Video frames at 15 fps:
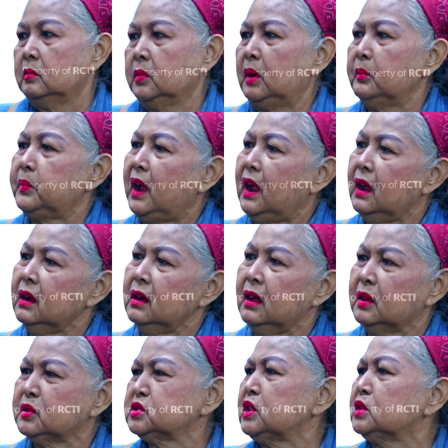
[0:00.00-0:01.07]
Bang Paang
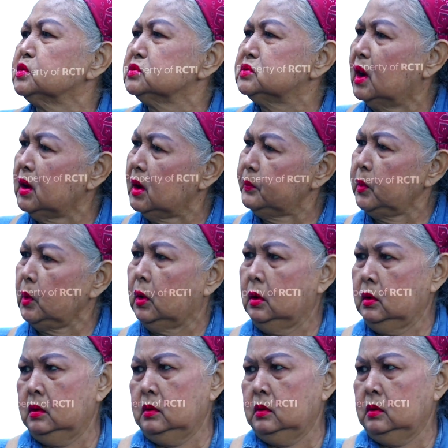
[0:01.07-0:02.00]
harus tanggung jawab loh.